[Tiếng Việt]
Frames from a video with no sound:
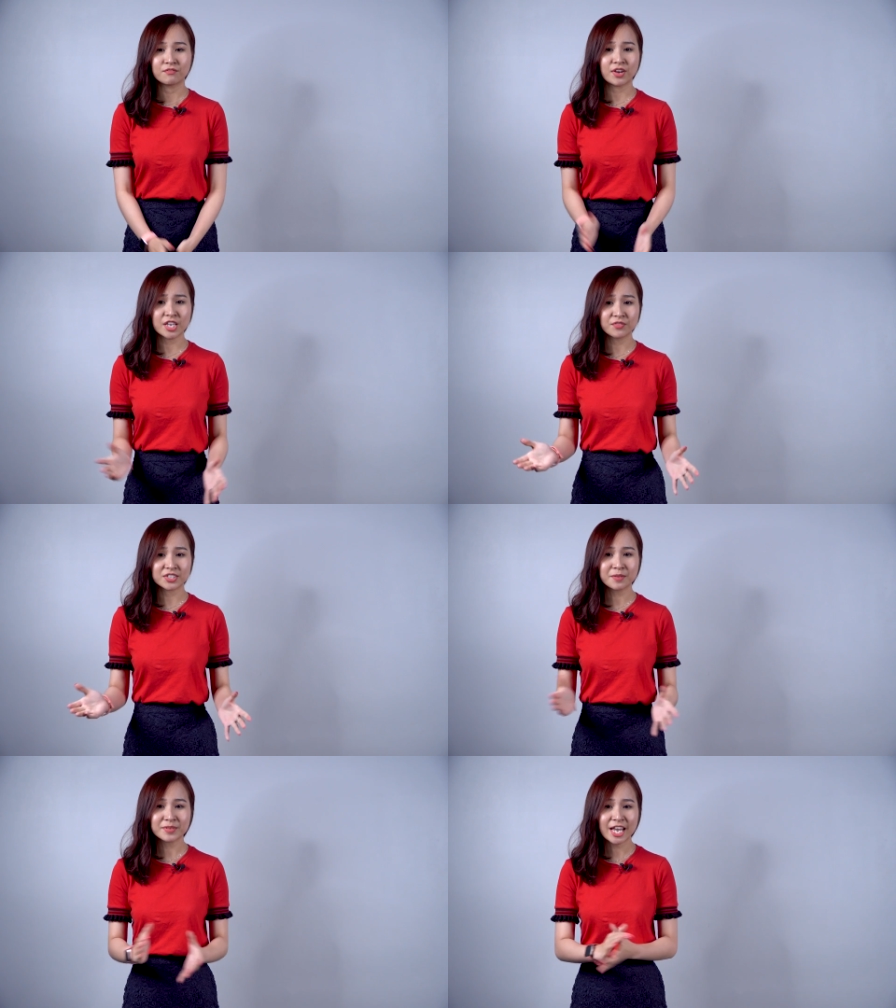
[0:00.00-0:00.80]
Và nhân vật
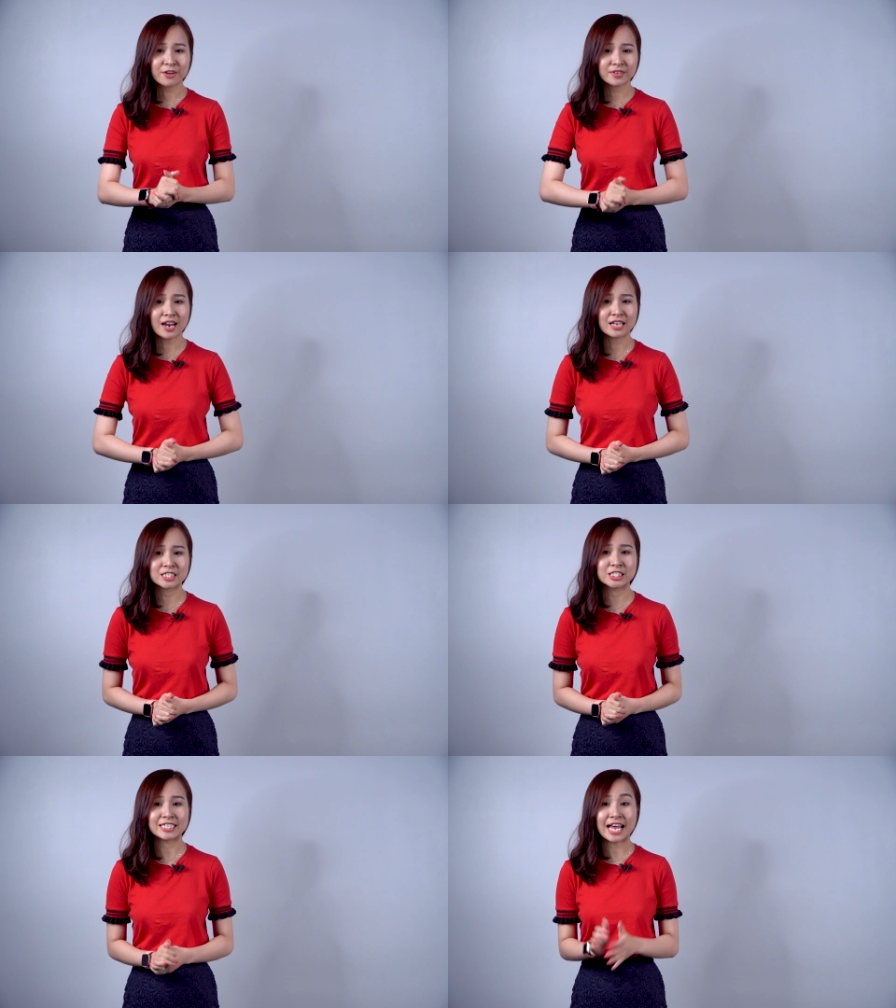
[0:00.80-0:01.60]
tiếp theo đó là
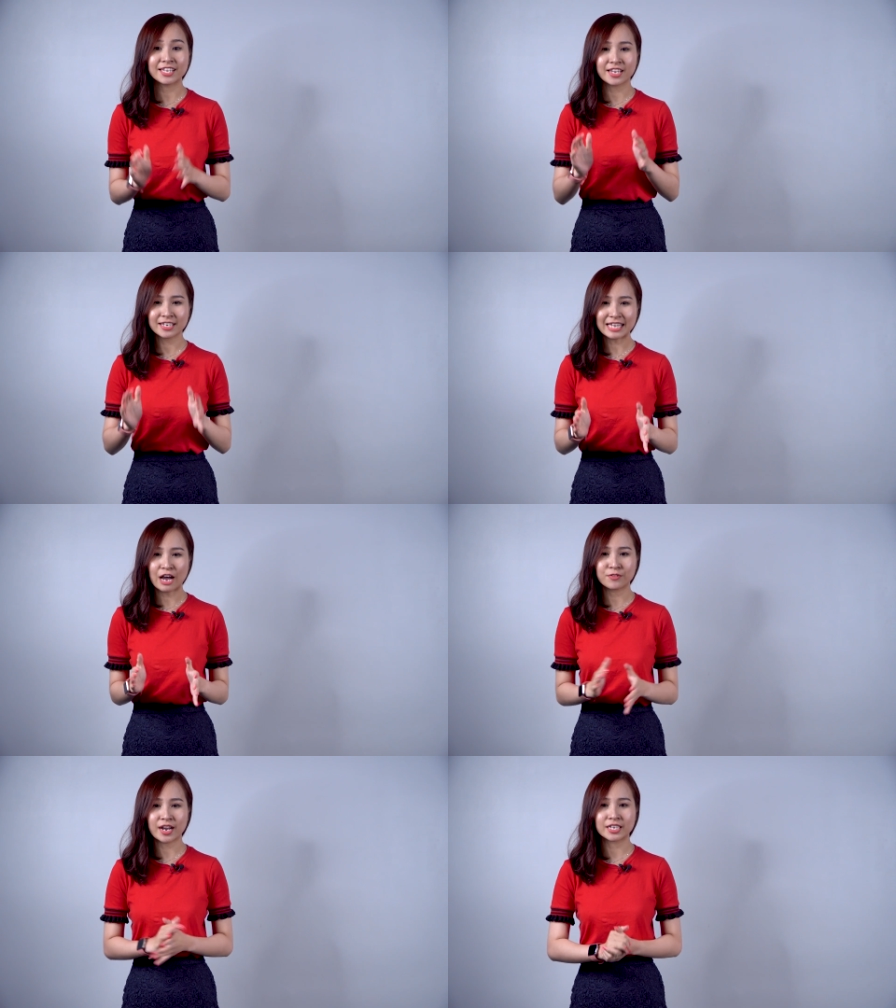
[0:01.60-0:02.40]
người đã chế
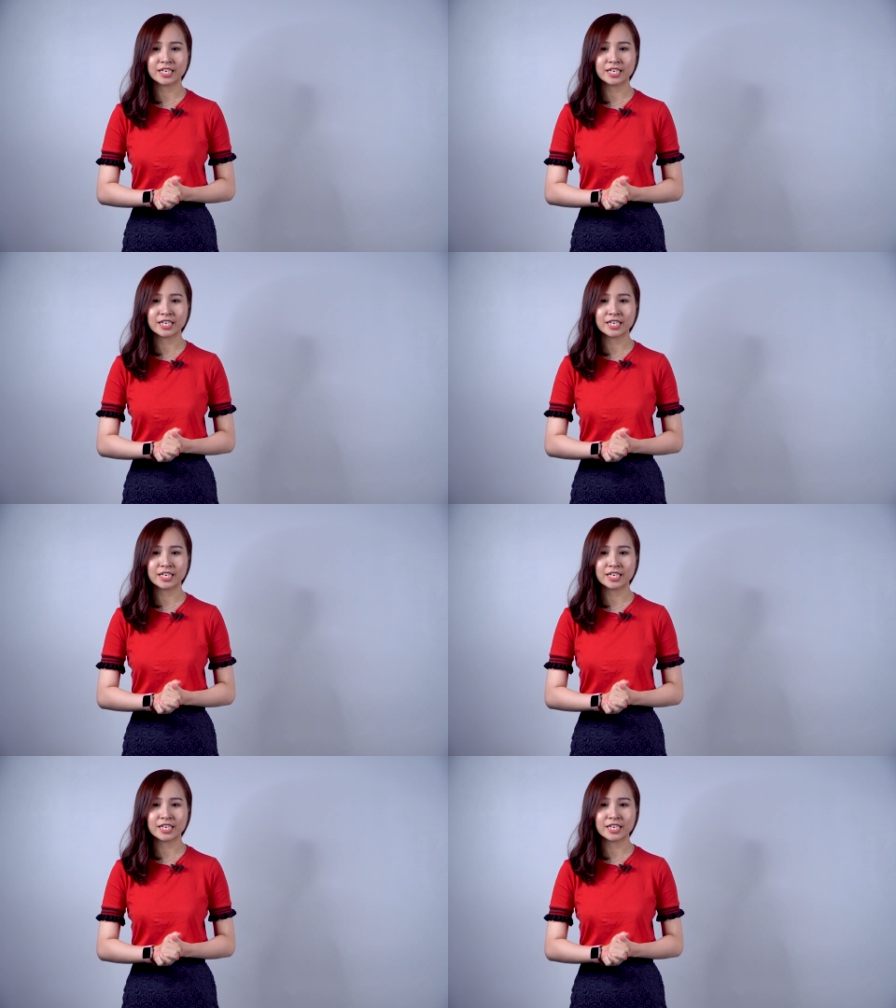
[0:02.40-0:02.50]
tạo ra